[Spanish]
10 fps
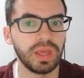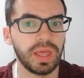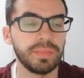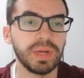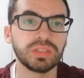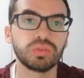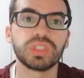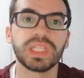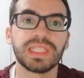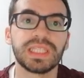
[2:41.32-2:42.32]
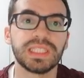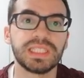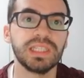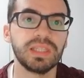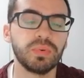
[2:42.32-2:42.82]
Además, un
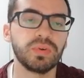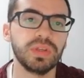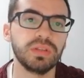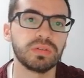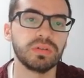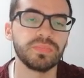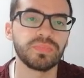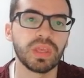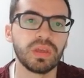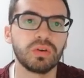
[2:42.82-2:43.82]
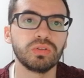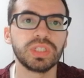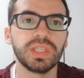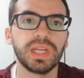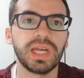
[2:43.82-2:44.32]
77%
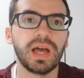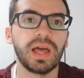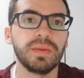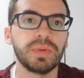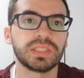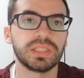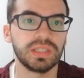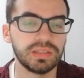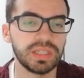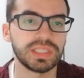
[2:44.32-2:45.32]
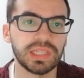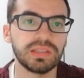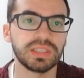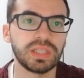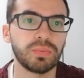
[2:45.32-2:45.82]
considera además
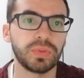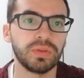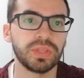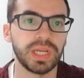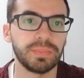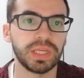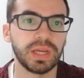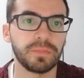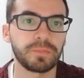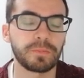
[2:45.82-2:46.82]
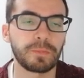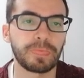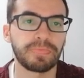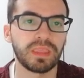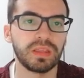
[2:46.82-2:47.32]
interesante esta opción dinámica.
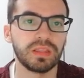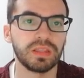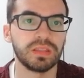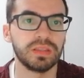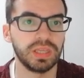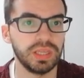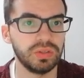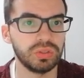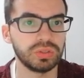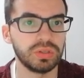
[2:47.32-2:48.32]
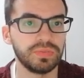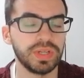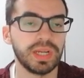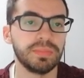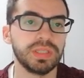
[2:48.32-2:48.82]
De ellos,
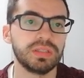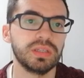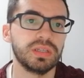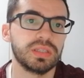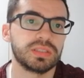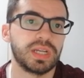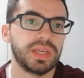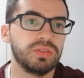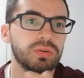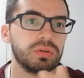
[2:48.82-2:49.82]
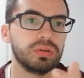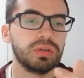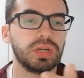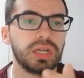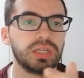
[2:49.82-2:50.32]
finalmente, he extraído
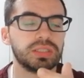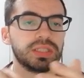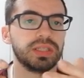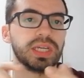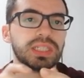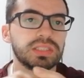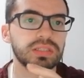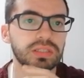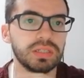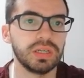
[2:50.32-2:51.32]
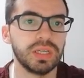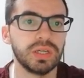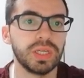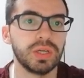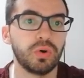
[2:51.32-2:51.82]
las ideas
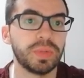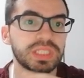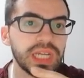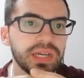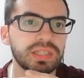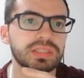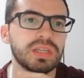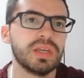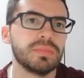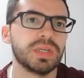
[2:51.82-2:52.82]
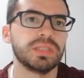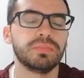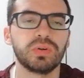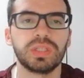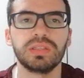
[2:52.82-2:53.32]
eh, o mensajes más
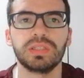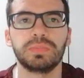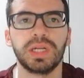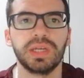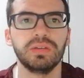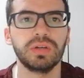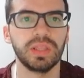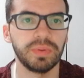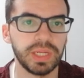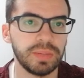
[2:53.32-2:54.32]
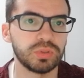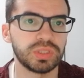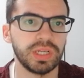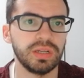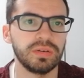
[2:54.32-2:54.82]
importantes para ello que
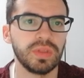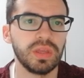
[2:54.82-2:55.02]
deberíamos tener.